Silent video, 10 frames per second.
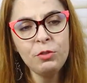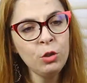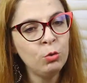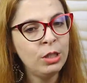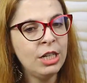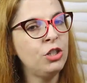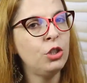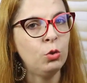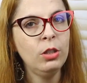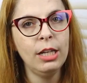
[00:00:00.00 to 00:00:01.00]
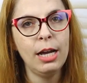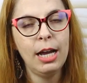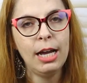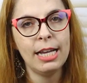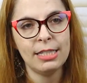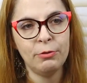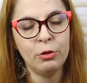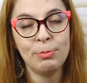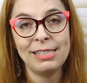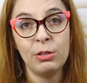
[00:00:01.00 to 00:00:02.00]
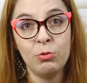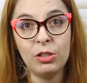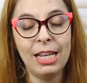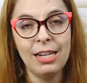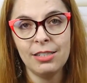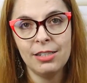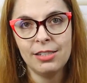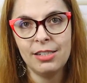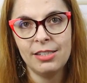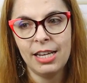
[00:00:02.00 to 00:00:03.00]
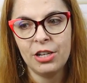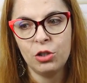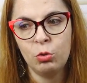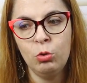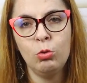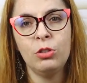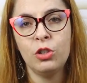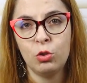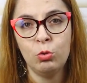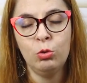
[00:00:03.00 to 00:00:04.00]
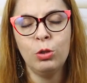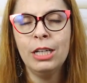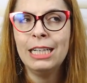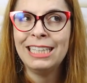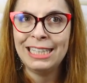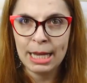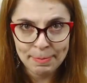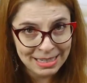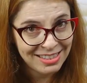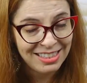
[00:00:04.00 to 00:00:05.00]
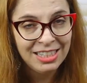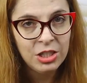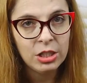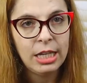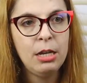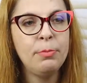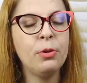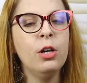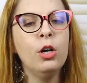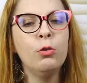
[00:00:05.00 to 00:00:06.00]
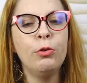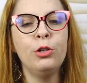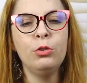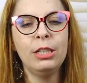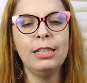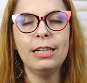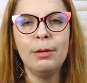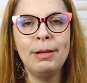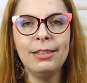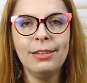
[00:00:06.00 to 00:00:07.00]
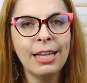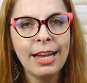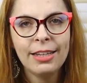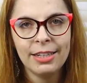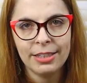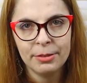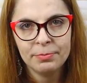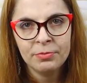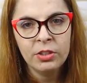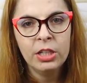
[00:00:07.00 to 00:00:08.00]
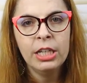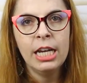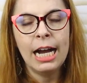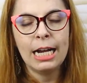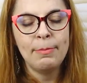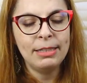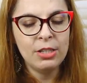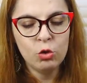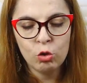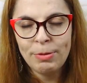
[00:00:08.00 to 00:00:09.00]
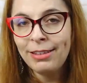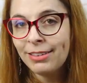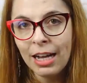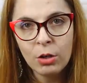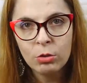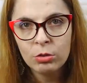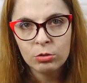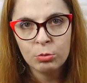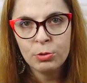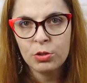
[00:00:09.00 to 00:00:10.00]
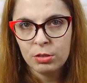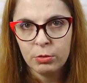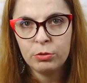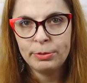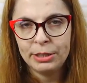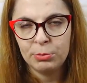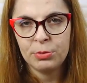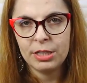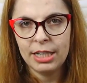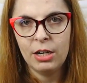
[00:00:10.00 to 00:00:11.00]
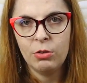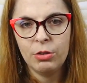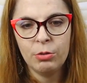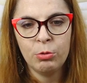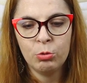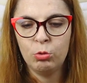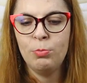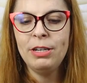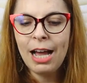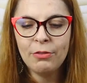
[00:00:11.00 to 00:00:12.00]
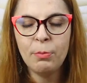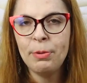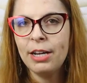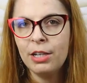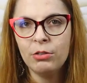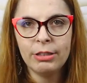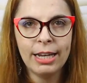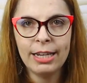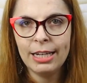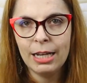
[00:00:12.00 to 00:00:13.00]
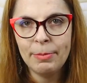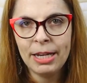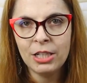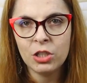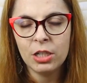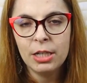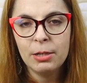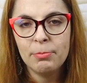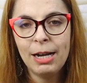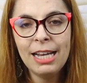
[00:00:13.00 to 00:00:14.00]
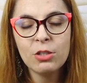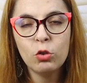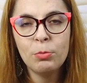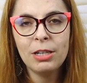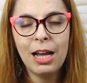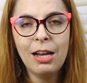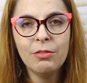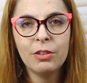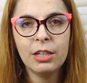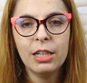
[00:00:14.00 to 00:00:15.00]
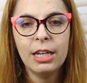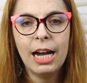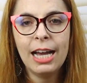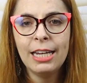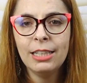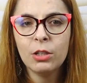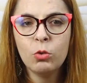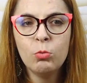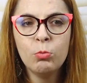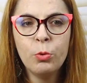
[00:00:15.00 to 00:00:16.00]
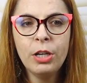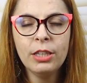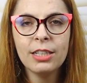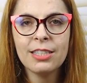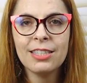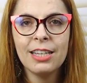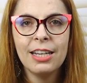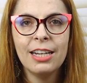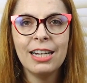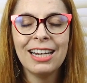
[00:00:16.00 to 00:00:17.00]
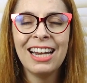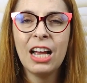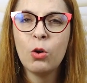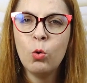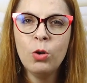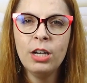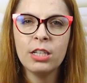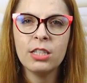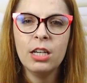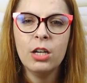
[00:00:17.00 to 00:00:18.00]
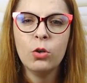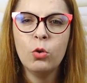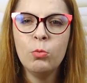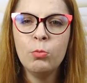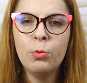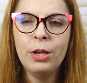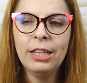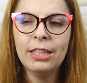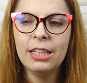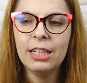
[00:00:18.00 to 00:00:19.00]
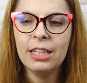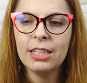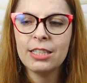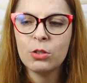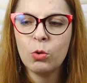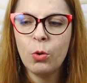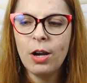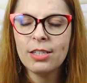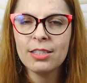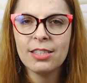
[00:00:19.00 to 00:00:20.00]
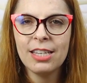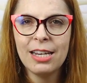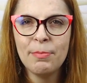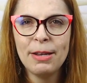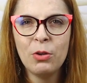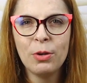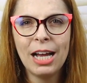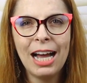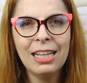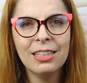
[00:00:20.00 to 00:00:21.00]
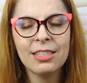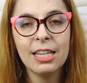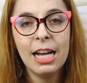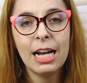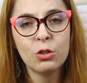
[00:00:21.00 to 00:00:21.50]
durante toda essa formação de 10 anos iniciais de, tudo, de estudo, que é bastante tempo, foi nutrida a camada técnica a camada instrumental do meu desenvolvimento musical. Eu, eu dominava o piano tecnicamente, mas eu dominava ainda com muitas é, lacunas, com muitas coisas a serem melhoradas. A